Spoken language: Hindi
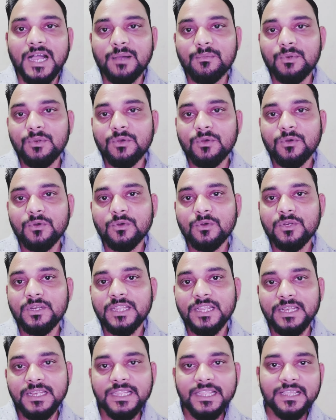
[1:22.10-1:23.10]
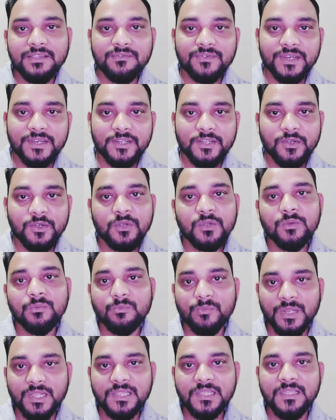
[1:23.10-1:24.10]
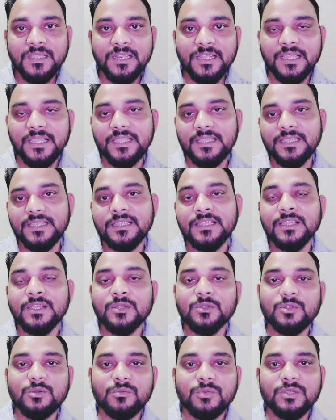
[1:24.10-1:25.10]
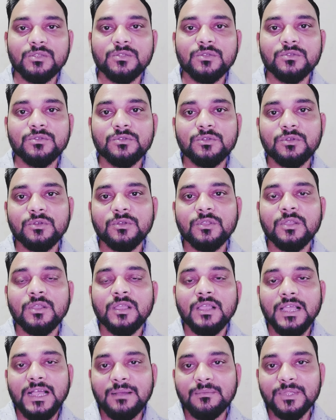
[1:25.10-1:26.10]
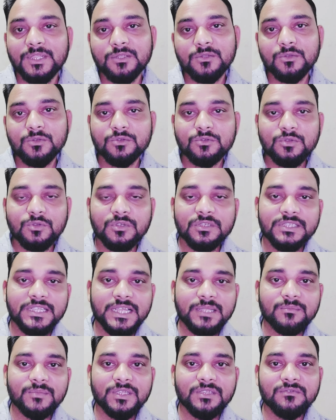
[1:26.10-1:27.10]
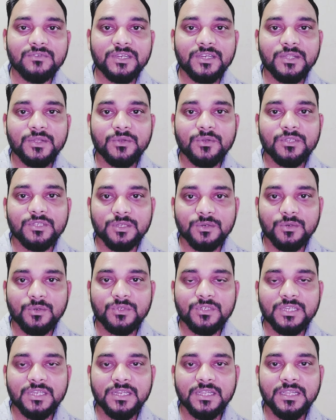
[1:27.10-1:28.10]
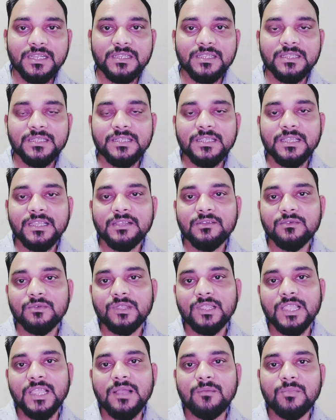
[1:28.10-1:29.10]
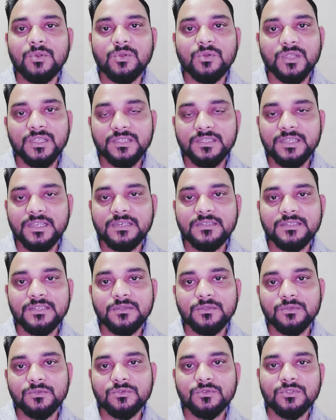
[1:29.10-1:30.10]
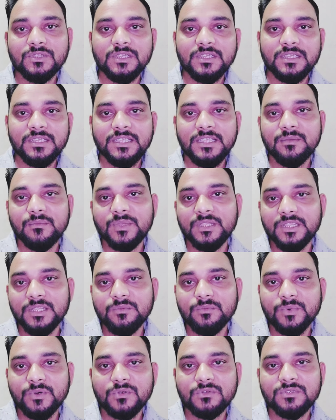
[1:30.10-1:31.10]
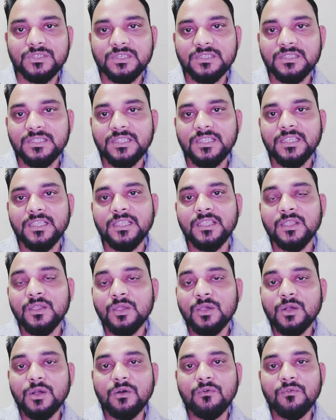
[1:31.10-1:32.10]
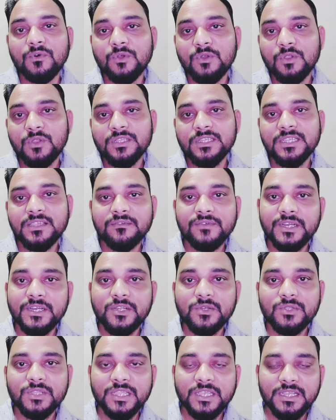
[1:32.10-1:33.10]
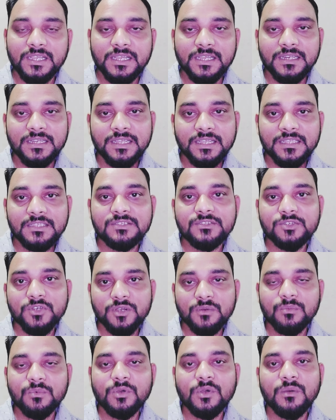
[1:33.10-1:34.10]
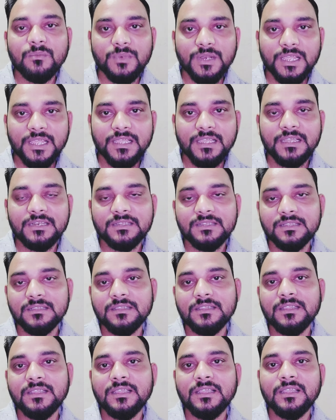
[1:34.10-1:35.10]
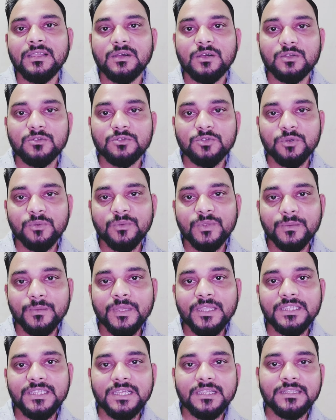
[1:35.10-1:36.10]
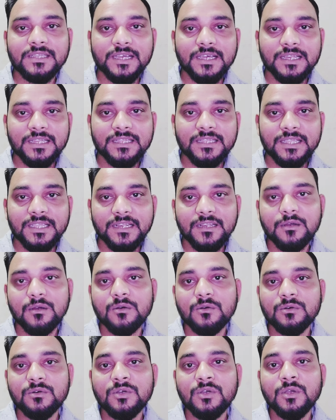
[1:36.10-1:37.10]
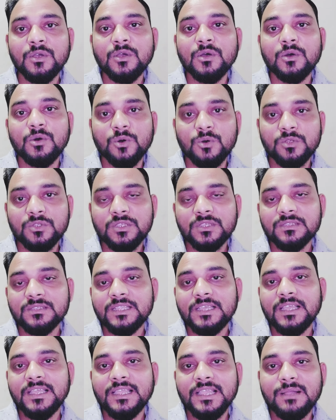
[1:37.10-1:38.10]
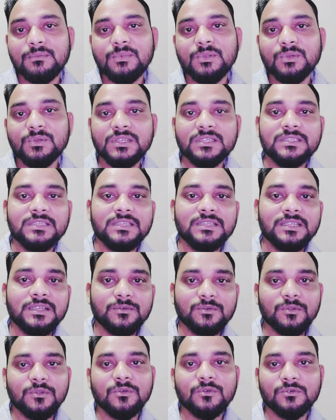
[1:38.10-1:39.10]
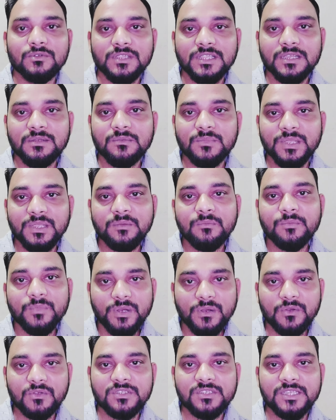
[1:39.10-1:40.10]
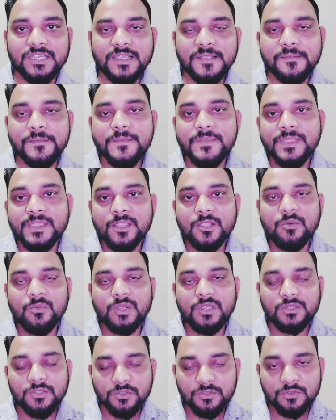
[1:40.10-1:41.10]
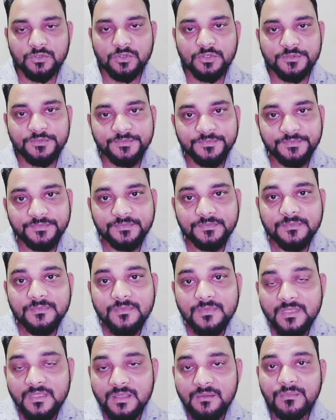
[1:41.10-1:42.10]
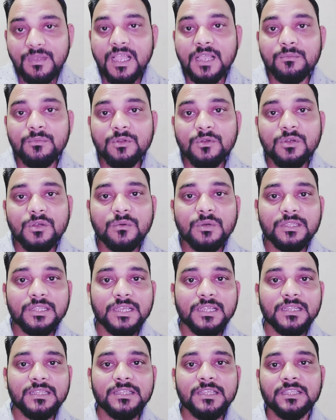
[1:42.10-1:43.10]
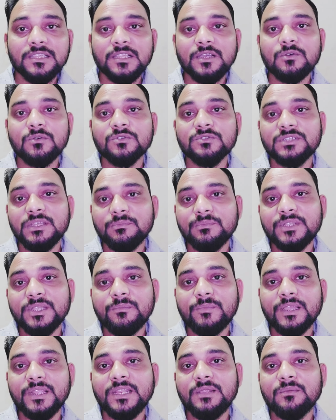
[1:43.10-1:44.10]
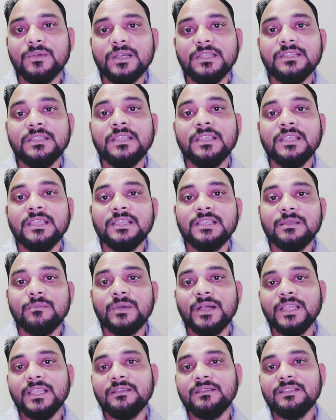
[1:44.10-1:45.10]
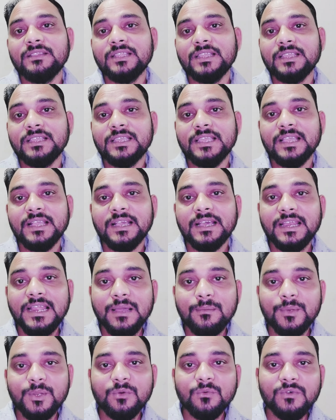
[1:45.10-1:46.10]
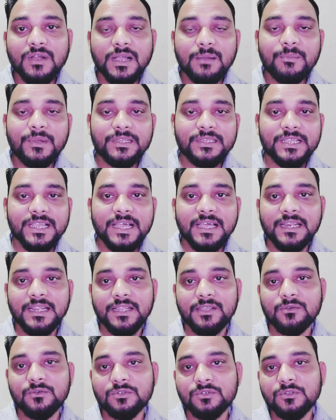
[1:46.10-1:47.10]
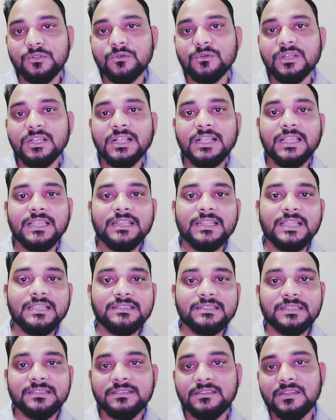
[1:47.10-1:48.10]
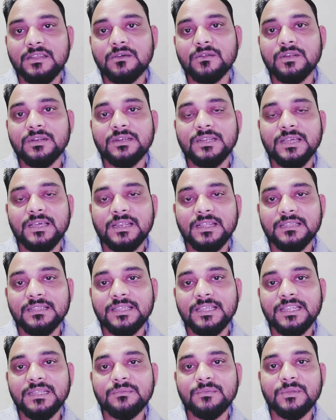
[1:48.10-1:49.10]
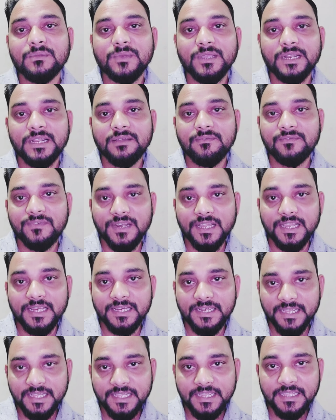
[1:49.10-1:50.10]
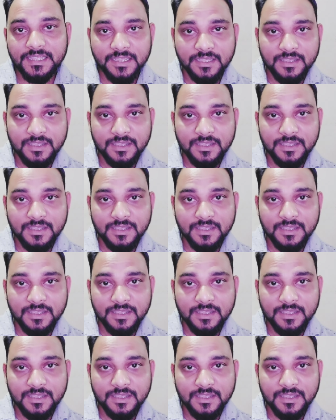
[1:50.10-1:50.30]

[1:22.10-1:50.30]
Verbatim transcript: आप लोगों को डेली एक वीडियो मिलती रहेगी तो मेरे दोस्तों अपने दोस्तों के साथ में इस वीडियो को ज़रूर शेयर कर दीजिएगा क्योंकि आप लोगों के शेयर से दूसरों तक की ये मदद पहुंच सकती है और वो लोग ये वीडियो देख करके इस जॉब को अप्लाई कर सकते हैं और जो भी मैं जानकारी दे रहा हूँ हो सकता है आप लोगों के ज़रिए उन लोगों तक भी पहुँच जाए तो मेरे दोस्तों मैं आप लोगों को बताना चाहता हूँ सबसे पहली बात कि भाई देखिए अगर आप लोग वहाँ पर जा रहे हैं कुछ लोगों का कहना है सत्रह और अट्ठारह तारीख में मेरा फ़्लाइट है